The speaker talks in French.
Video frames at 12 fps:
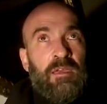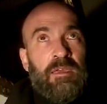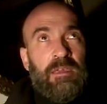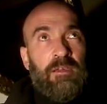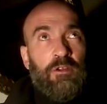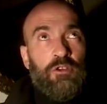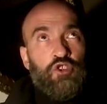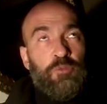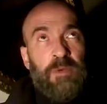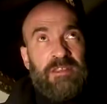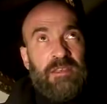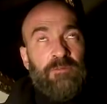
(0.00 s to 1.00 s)
et euh, je suis
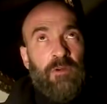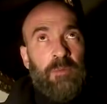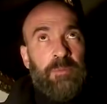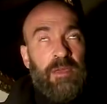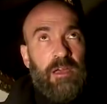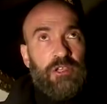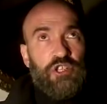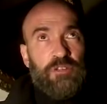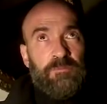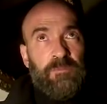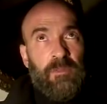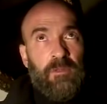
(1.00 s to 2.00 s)
passé devant un
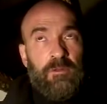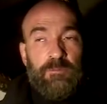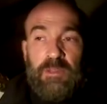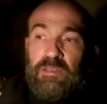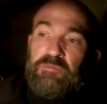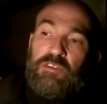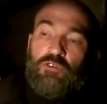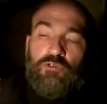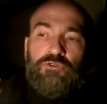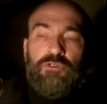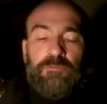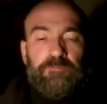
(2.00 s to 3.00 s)
péage par des petites
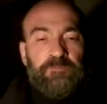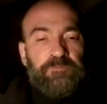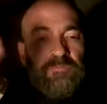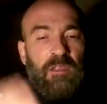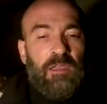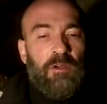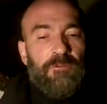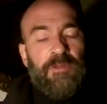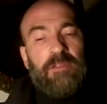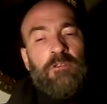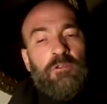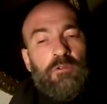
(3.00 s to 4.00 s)
routes et en
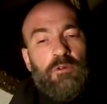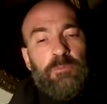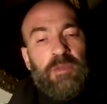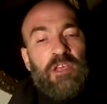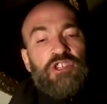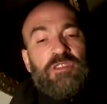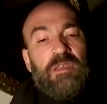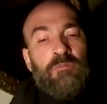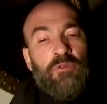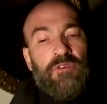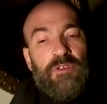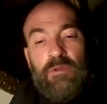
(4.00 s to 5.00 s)
fait, le péage était
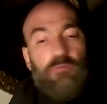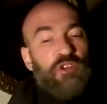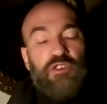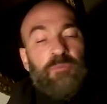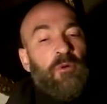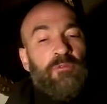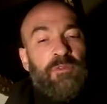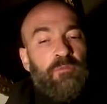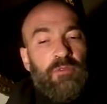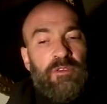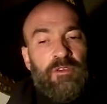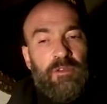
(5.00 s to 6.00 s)
bloqué. Moi, j'ai pas envie de
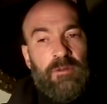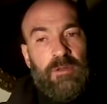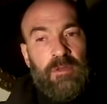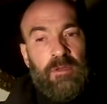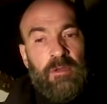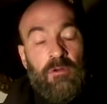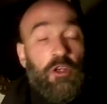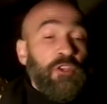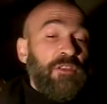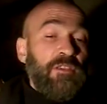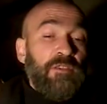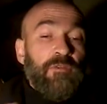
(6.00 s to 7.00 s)
bloquer. Alors, il
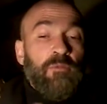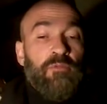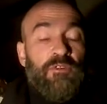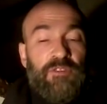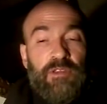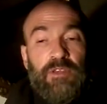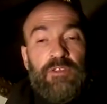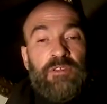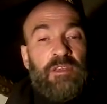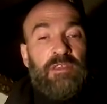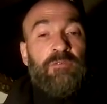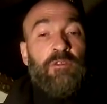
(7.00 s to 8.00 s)
y en a qui veulent bloquer, il y
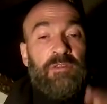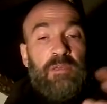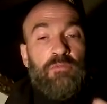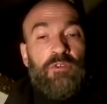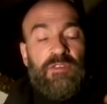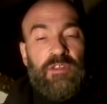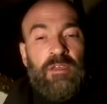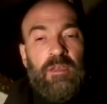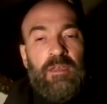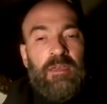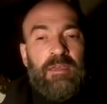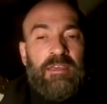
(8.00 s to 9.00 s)
en a qui veulent débloquer.
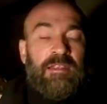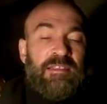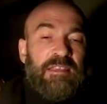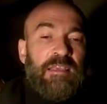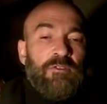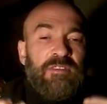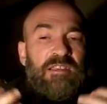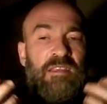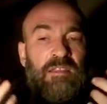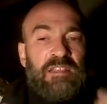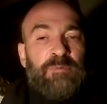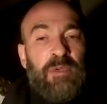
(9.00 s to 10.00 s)
Et il y a aussi
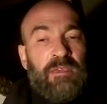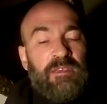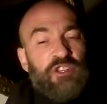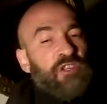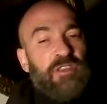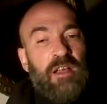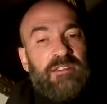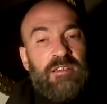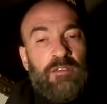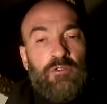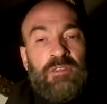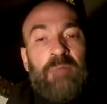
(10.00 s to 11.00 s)
cet aspect qui est génial,
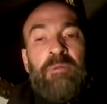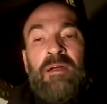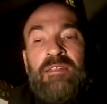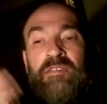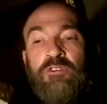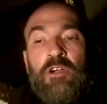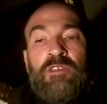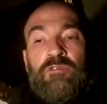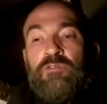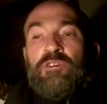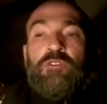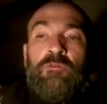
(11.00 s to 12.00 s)
c'est que tu n'as pas un leader qui
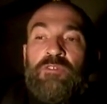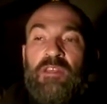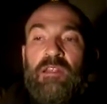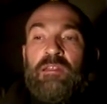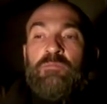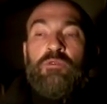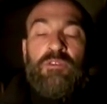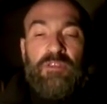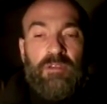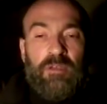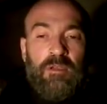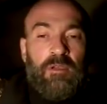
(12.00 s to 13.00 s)
te dit non, vous allez aller bloquer.